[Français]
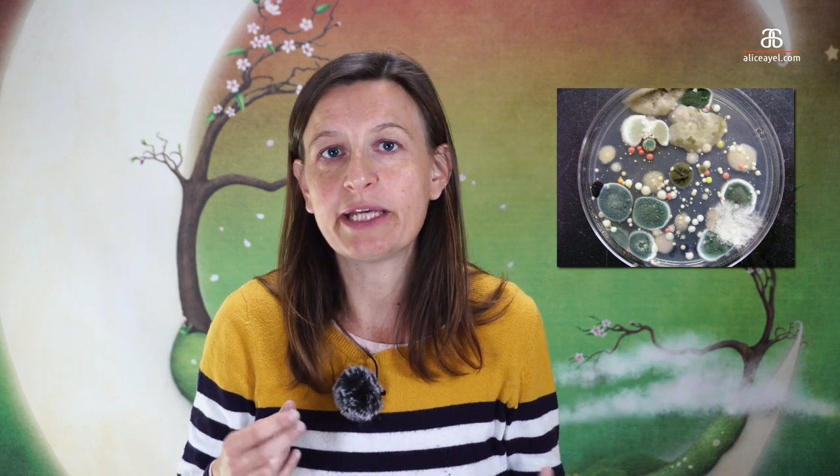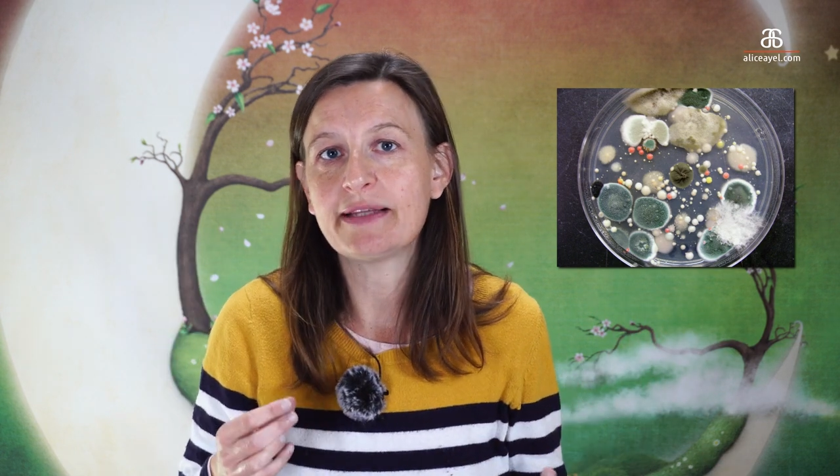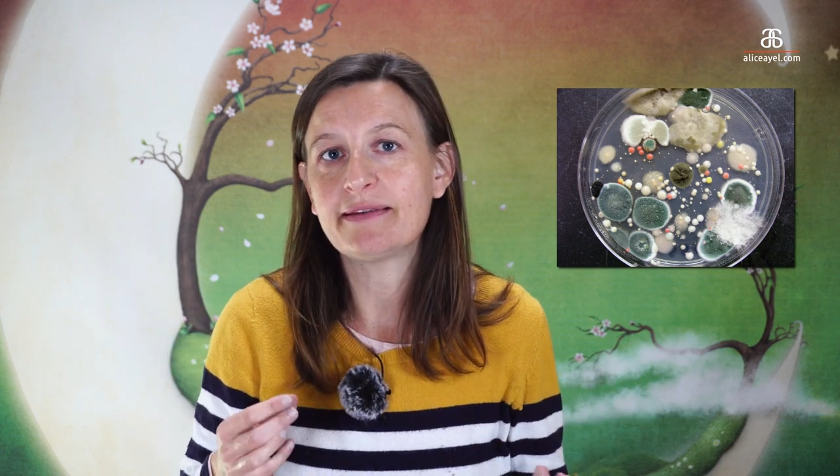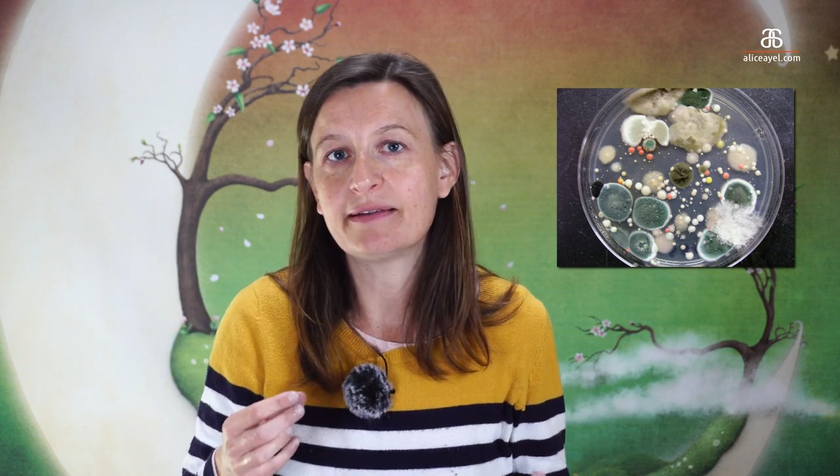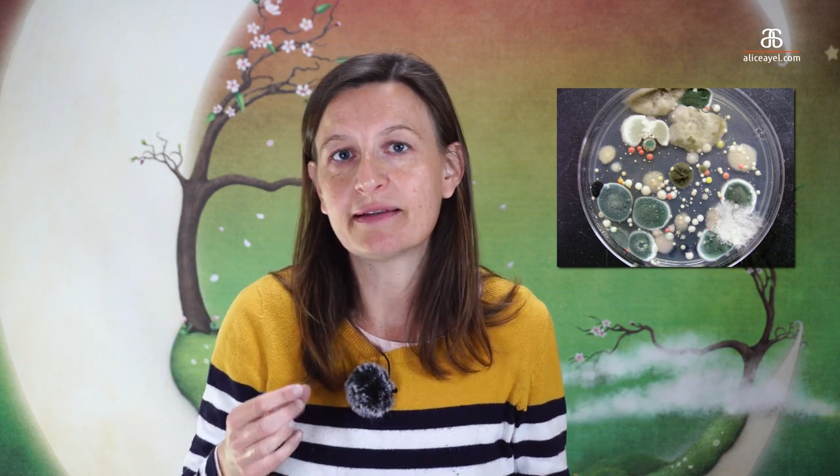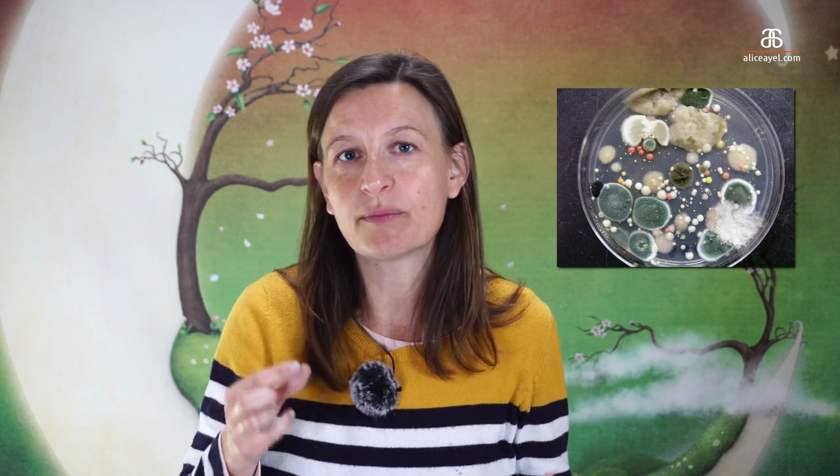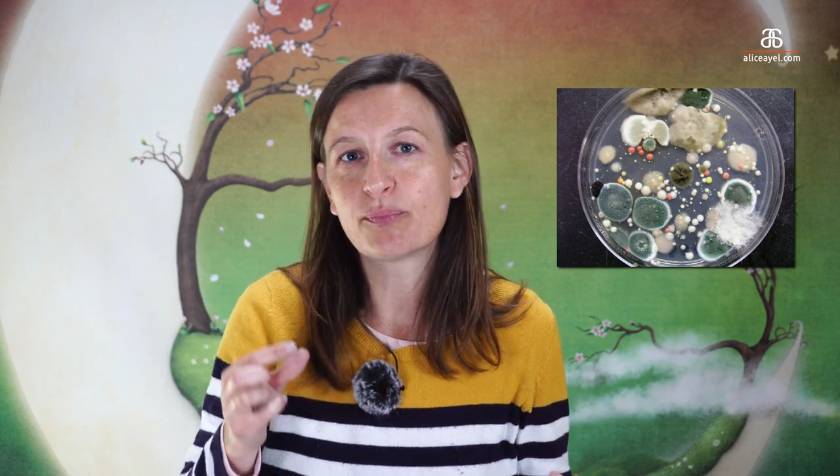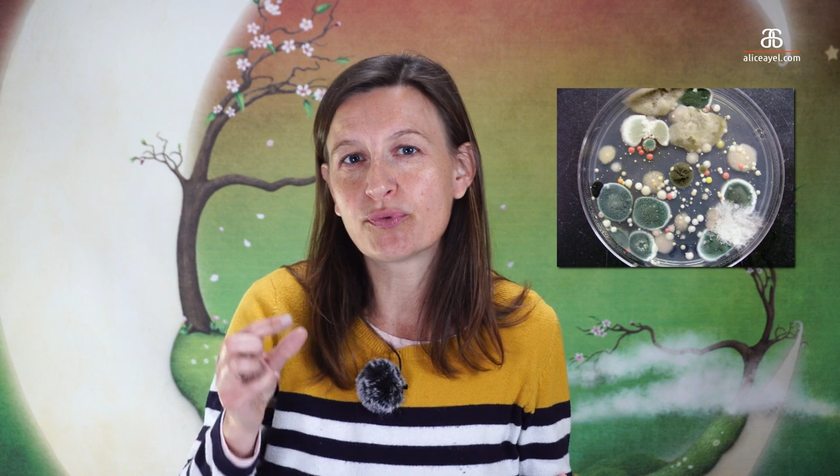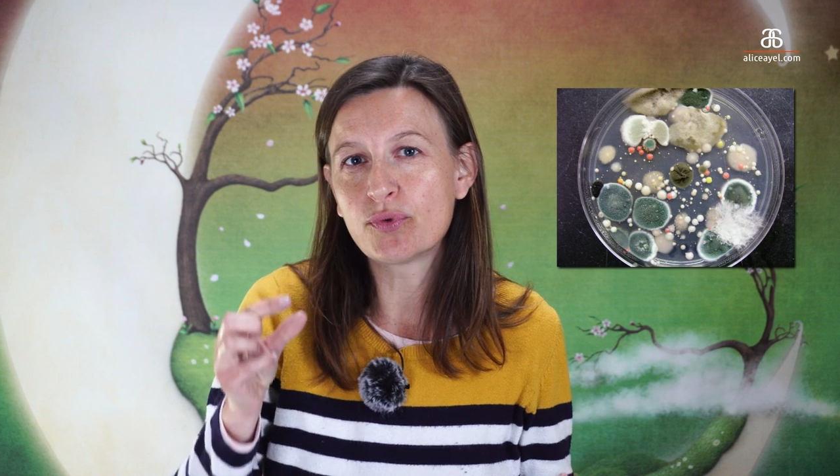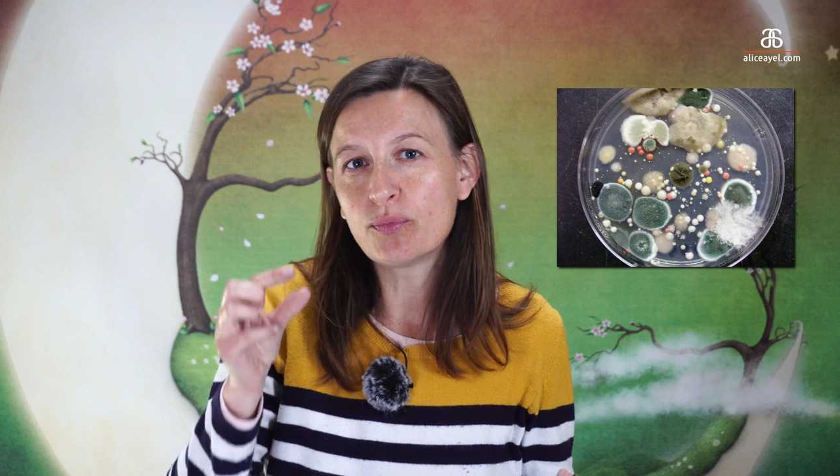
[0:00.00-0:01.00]
étaient un
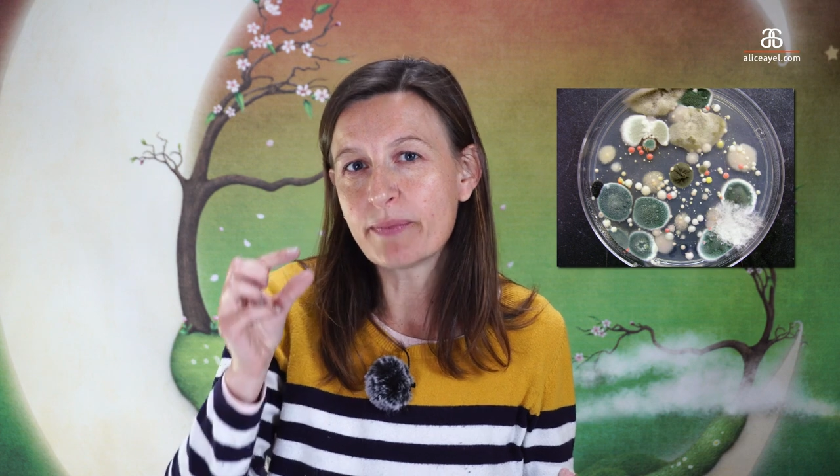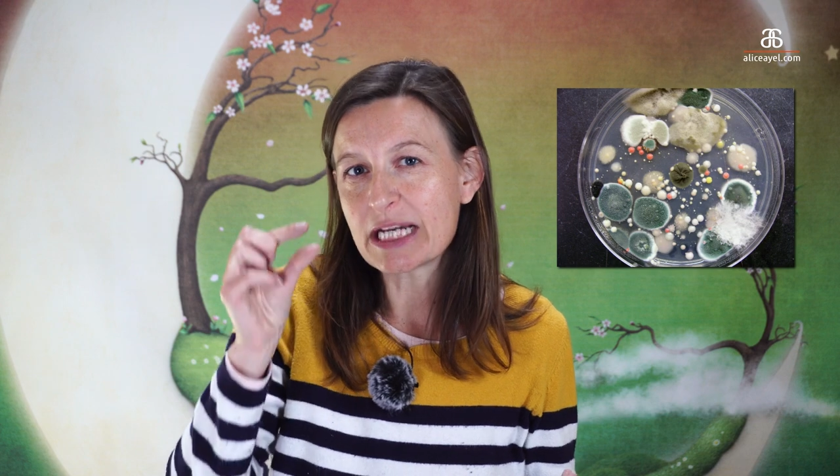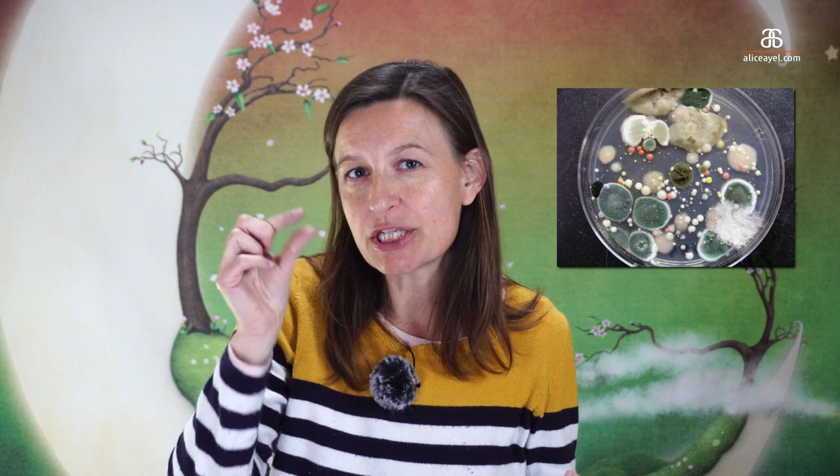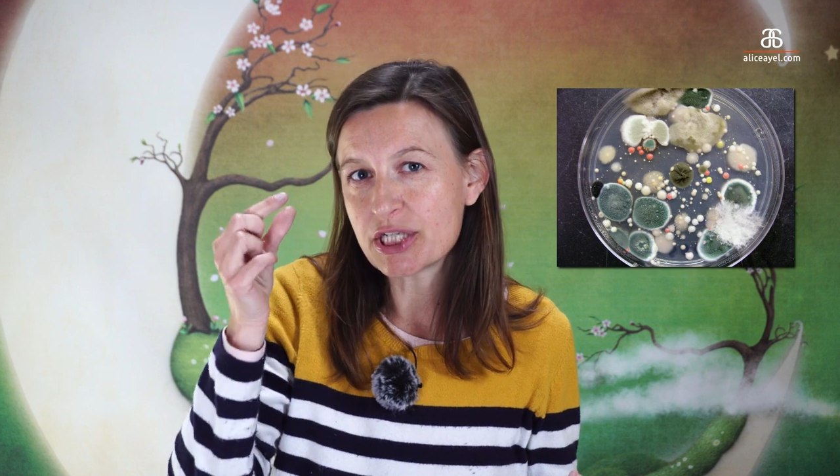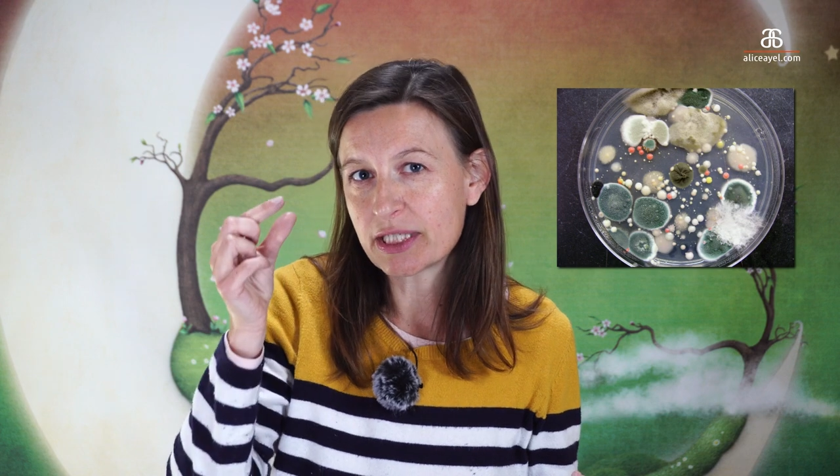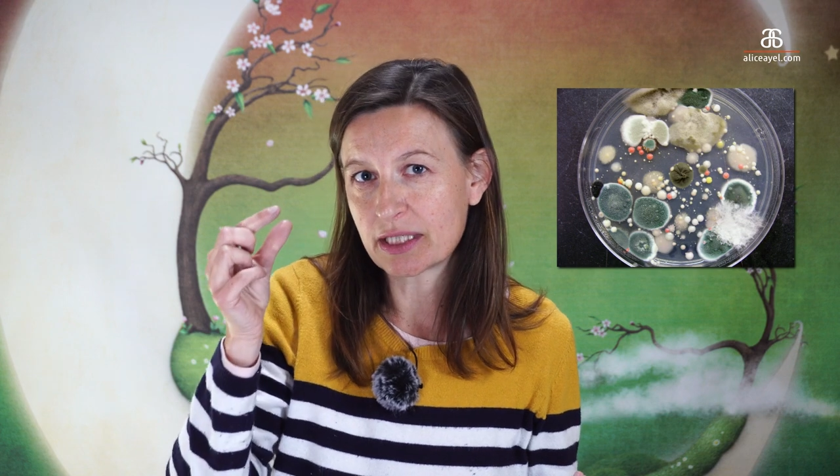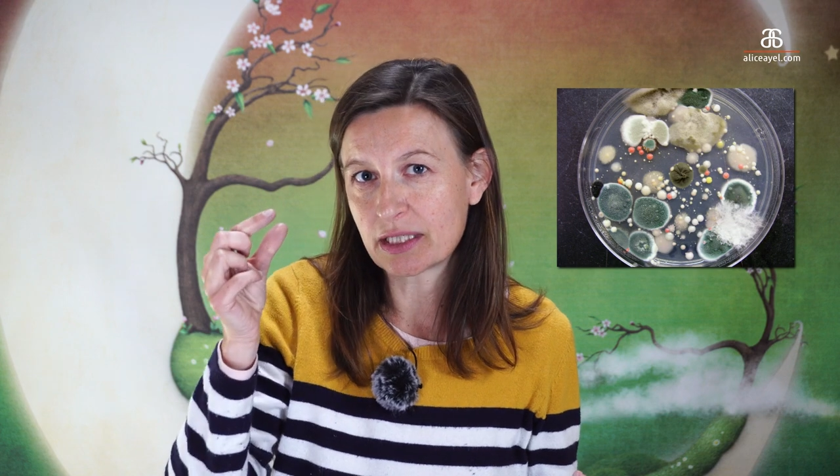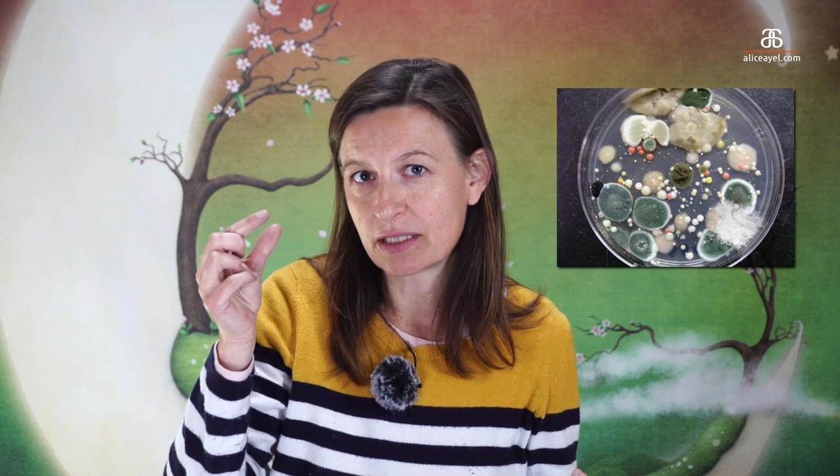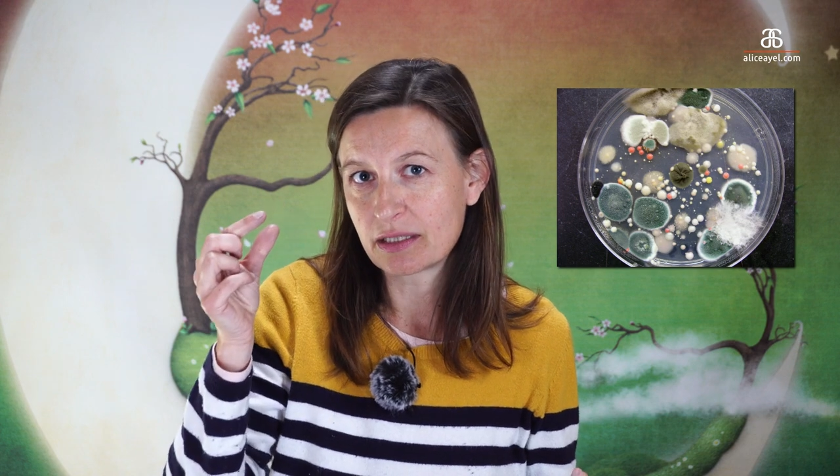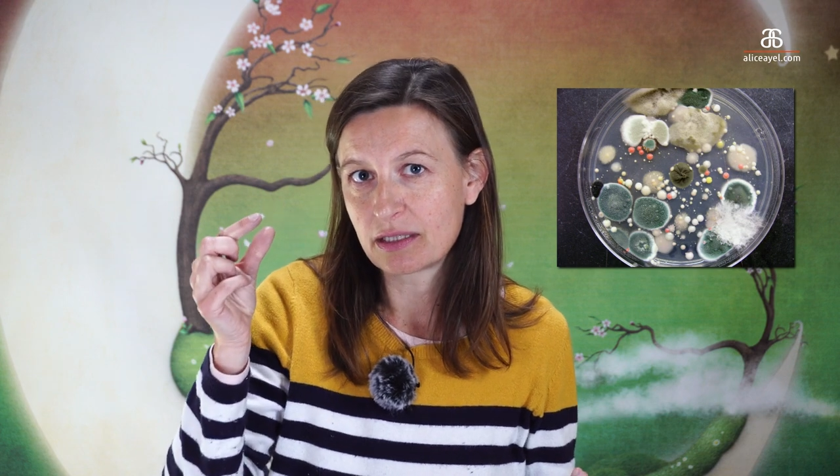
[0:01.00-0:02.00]
peu
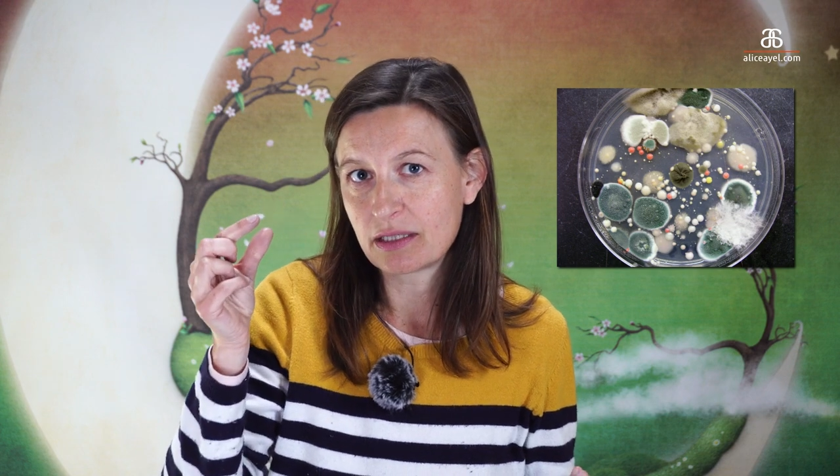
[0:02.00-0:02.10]
magiques.